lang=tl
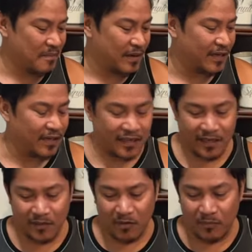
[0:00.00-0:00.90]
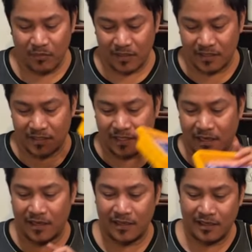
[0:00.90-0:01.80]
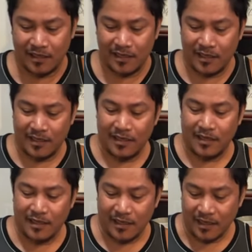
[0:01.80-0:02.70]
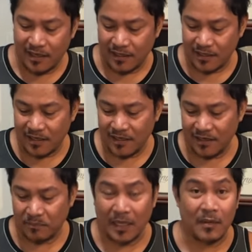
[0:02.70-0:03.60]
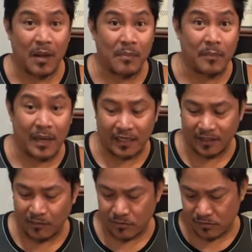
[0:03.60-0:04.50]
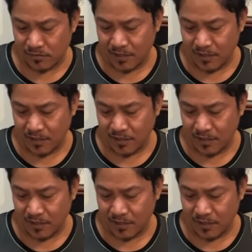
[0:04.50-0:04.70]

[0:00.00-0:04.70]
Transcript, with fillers: Kasi nagiinuman po kasi sila. At pag nagpapaparty po.